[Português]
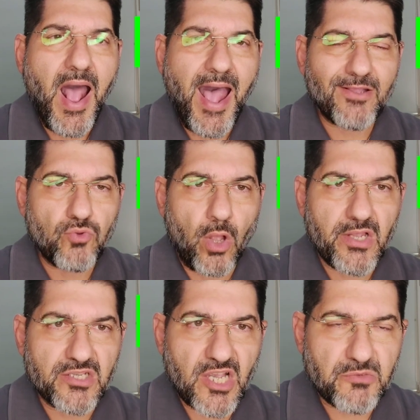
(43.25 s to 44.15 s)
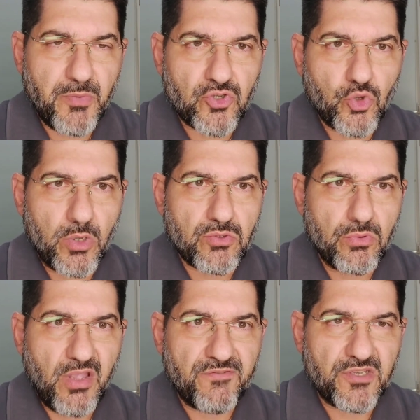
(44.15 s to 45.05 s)
a todas as pessoas
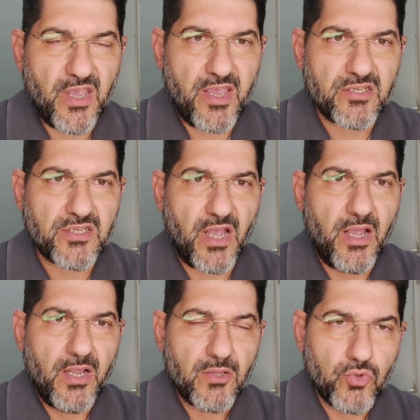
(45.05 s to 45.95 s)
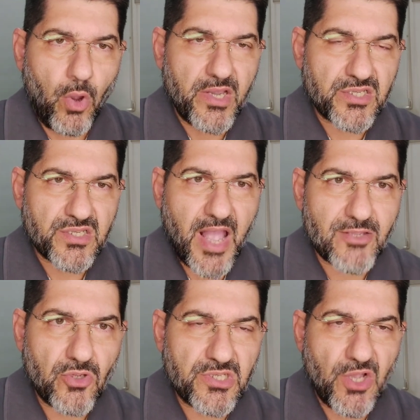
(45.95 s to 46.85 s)
com deficiência do
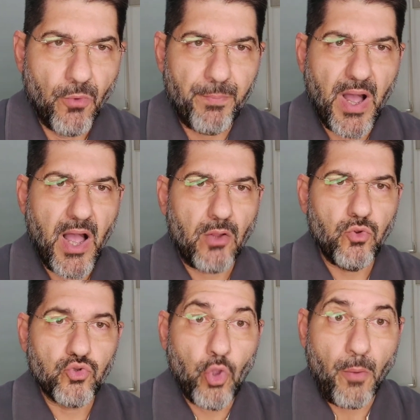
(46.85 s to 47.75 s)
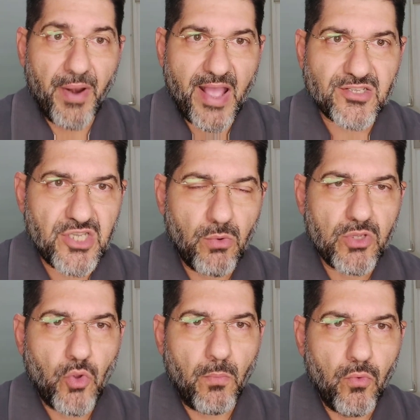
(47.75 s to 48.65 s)
estado de São Paulo, do Brasil e
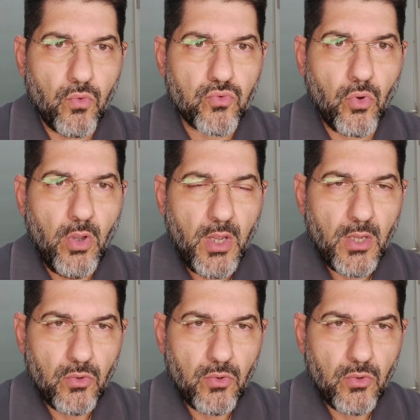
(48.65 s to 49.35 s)
do mundo.